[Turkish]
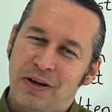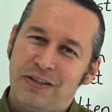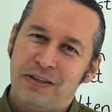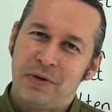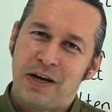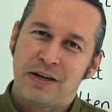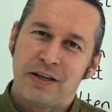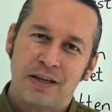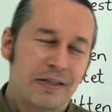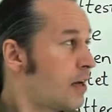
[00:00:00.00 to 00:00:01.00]
öyle değil mi
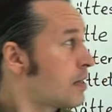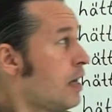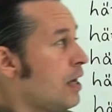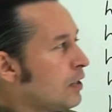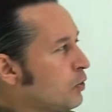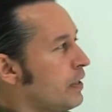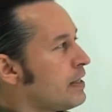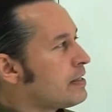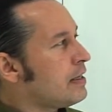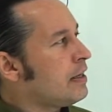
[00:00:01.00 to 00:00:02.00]
arkadaşlar?
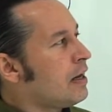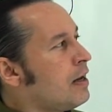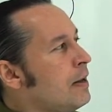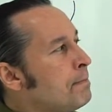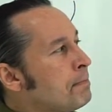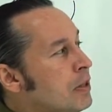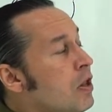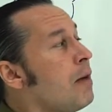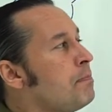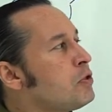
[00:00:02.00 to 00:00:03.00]
Dolayısıyla ne
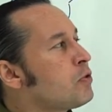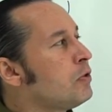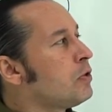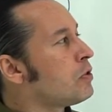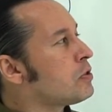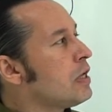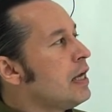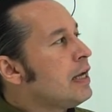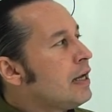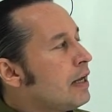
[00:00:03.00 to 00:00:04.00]
yapmış oluyoruz?
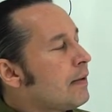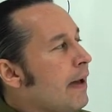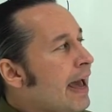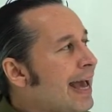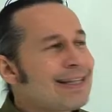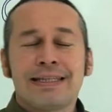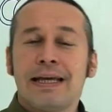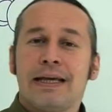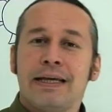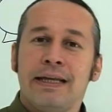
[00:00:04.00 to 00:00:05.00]

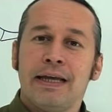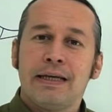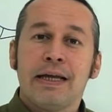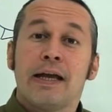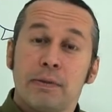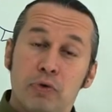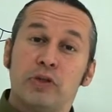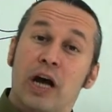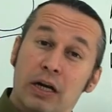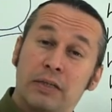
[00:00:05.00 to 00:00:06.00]
hätte ile yani bu
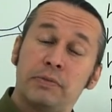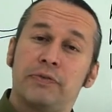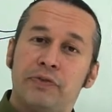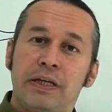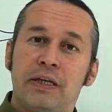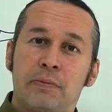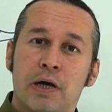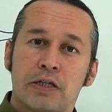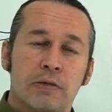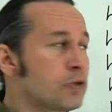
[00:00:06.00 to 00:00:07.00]
yardımcı fiille
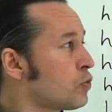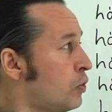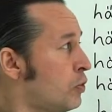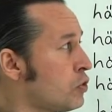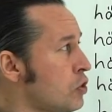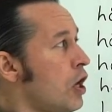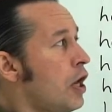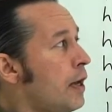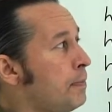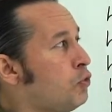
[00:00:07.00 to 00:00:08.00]
başlamış oluyoruz.
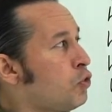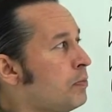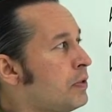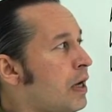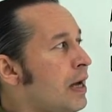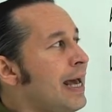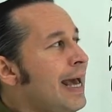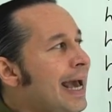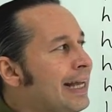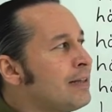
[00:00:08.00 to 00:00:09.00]
E, bu durumda
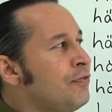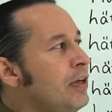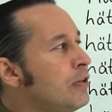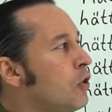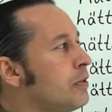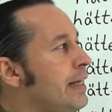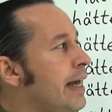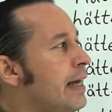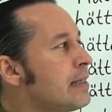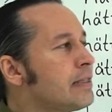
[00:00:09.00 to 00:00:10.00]
hätten wir doch die
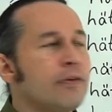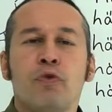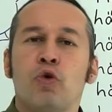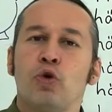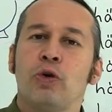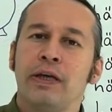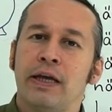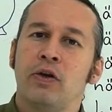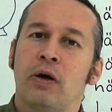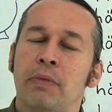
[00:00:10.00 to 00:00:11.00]
erste Wohnung
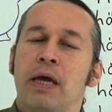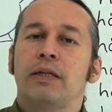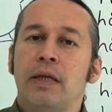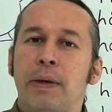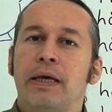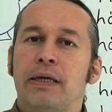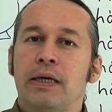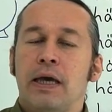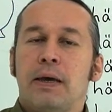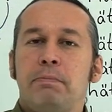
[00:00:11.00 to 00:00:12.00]
genommen demek
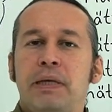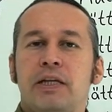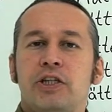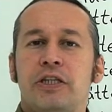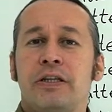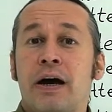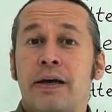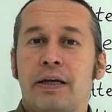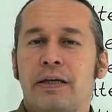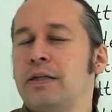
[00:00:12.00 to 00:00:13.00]
ki birinci
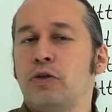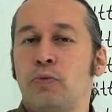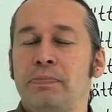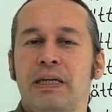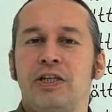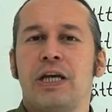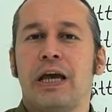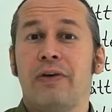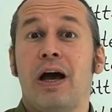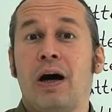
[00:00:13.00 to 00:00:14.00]
daire ya da o birinci
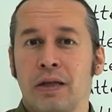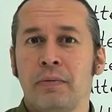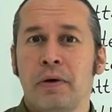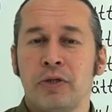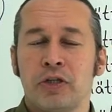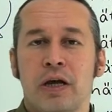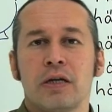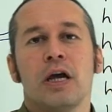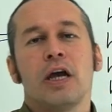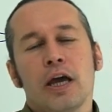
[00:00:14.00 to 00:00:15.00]
eve alamamışlar.
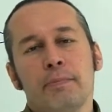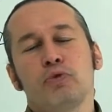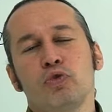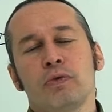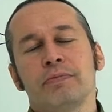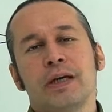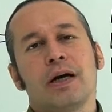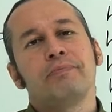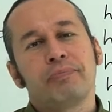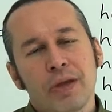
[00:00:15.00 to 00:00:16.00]
E, bu
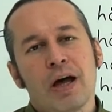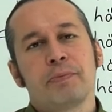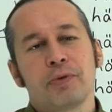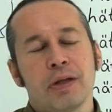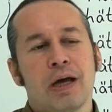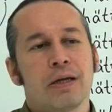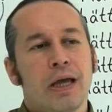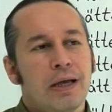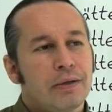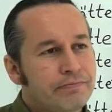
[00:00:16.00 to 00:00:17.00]
durumda ne yapıyorlar?
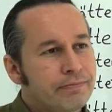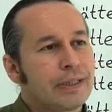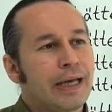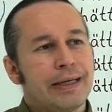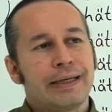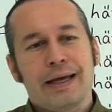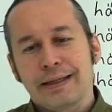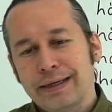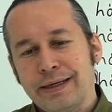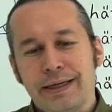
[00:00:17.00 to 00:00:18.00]
Kendi
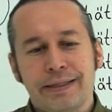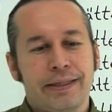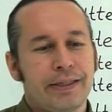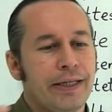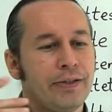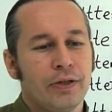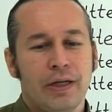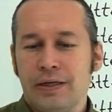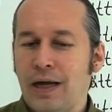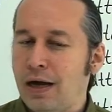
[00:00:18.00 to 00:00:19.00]
kendilerine işte şey
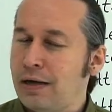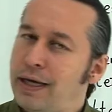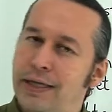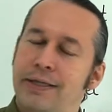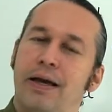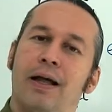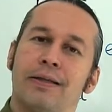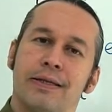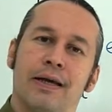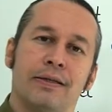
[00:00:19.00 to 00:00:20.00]
diyorlar ya keşke
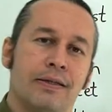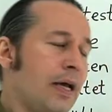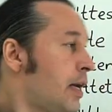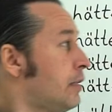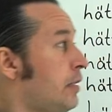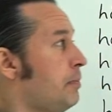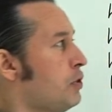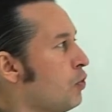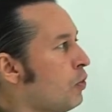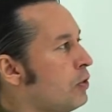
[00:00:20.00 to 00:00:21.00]
alsaydık
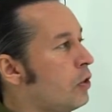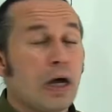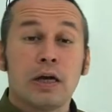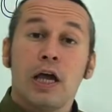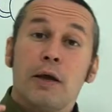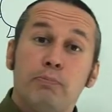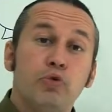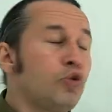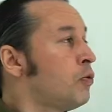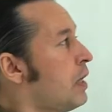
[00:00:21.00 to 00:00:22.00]
demiş oluyorlar. Bu
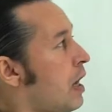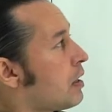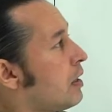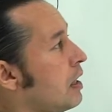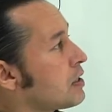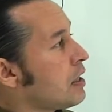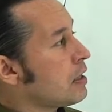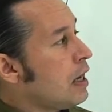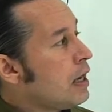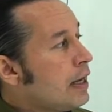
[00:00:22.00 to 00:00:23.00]
durumda arkadaşlar
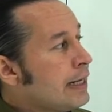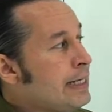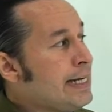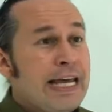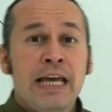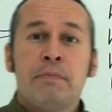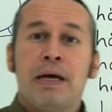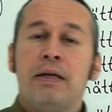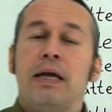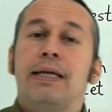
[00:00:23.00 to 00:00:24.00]

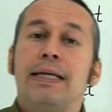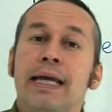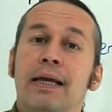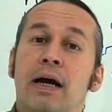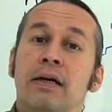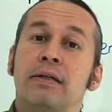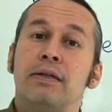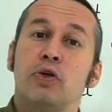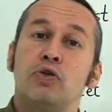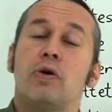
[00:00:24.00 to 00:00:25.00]
neymen ne ile
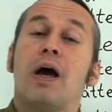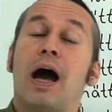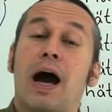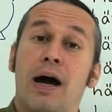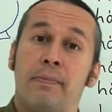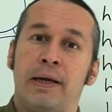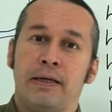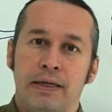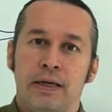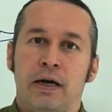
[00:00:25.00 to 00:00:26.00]
anılıyordu? Haben
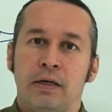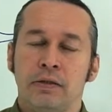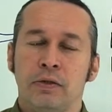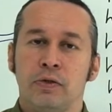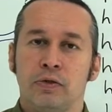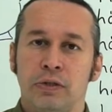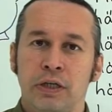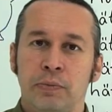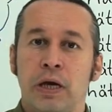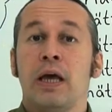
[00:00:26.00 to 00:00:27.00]
ile anılıyordu değil
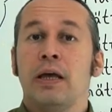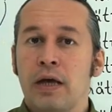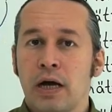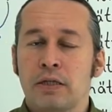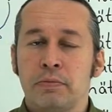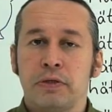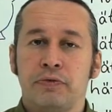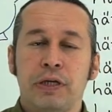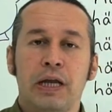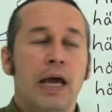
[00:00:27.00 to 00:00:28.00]
mi? Yardımcı
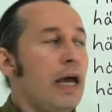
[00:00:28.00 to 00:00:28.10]
fiil.